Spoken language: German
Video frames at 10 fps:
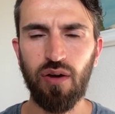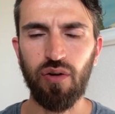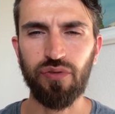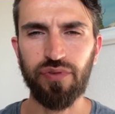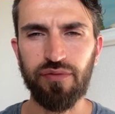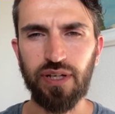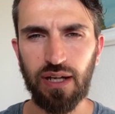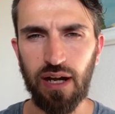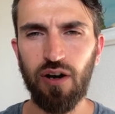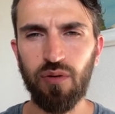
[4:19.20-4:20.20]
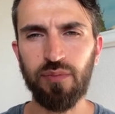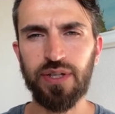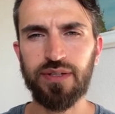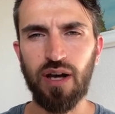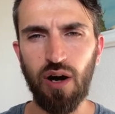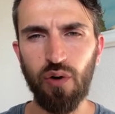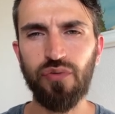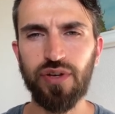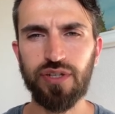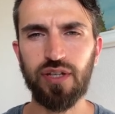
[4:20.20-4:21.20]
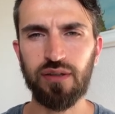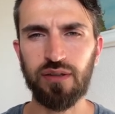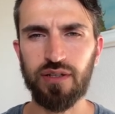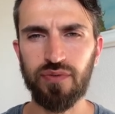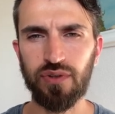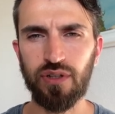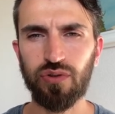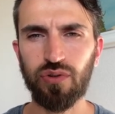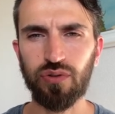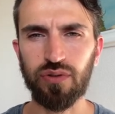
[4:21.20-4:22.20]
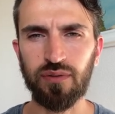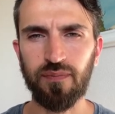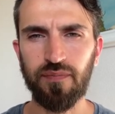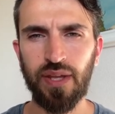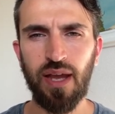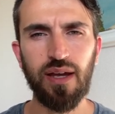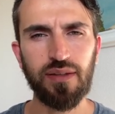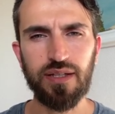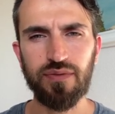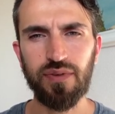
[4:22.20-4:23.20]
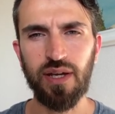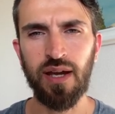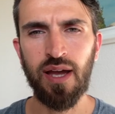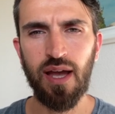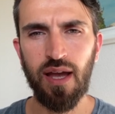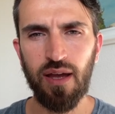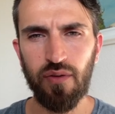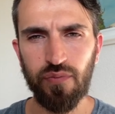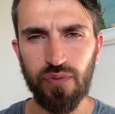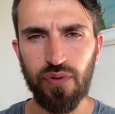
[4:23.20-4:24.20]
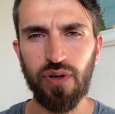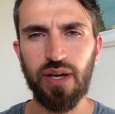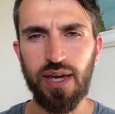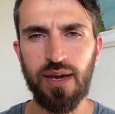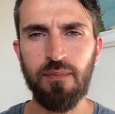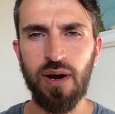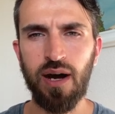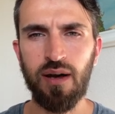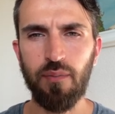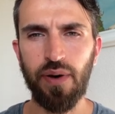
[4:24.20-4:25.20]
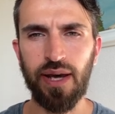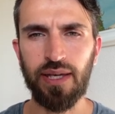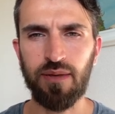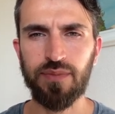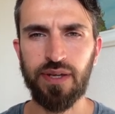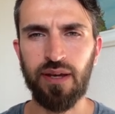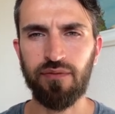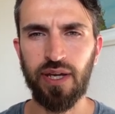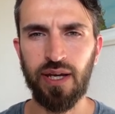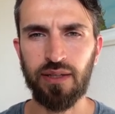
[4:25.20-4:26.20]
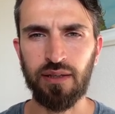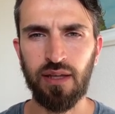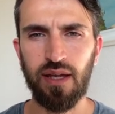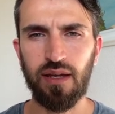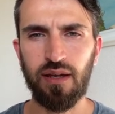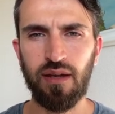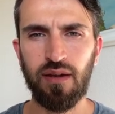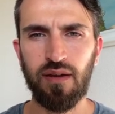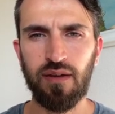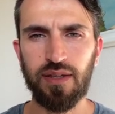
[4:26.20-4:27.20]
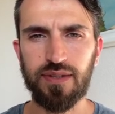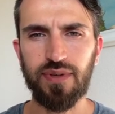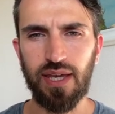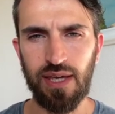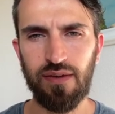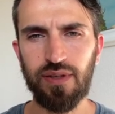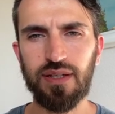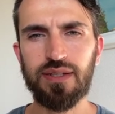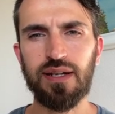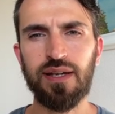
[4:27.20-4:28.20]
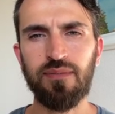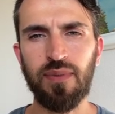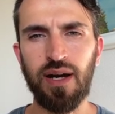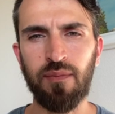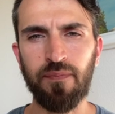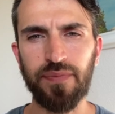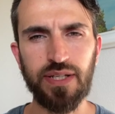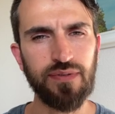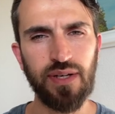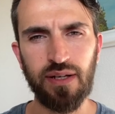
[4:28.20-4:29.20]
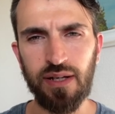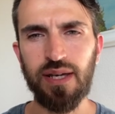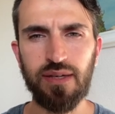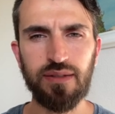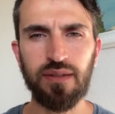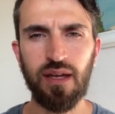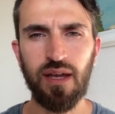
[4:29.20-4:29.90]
und wenn wir glauben, dass er auferstanden ist von den Toten, dass wir für immer bei ihm sein werden, dass wir ewiges Leben haben, dass wir nicht